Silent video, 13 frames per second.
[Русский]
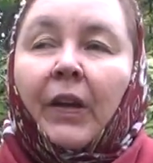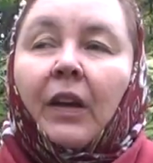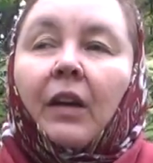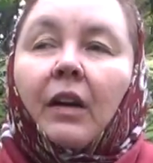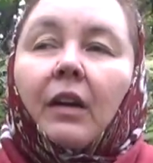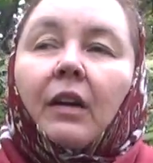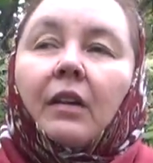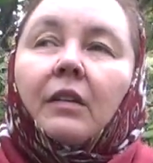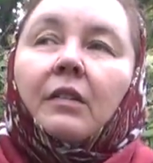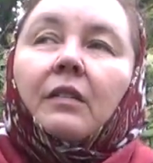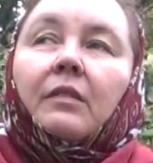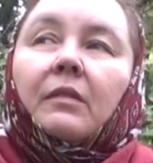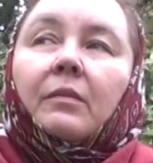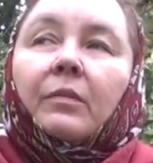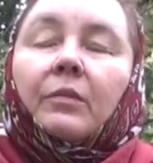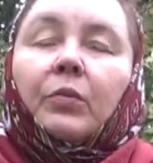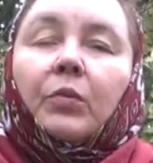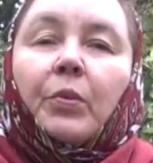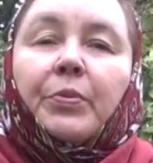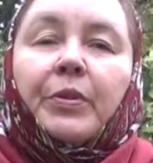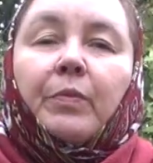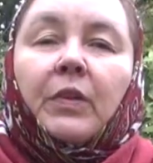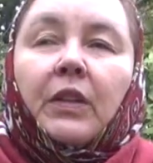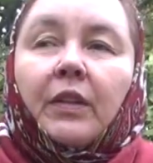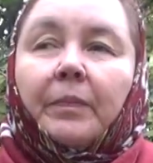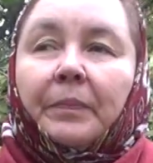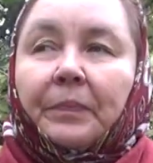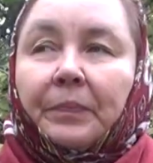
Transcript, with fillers: В общем-то,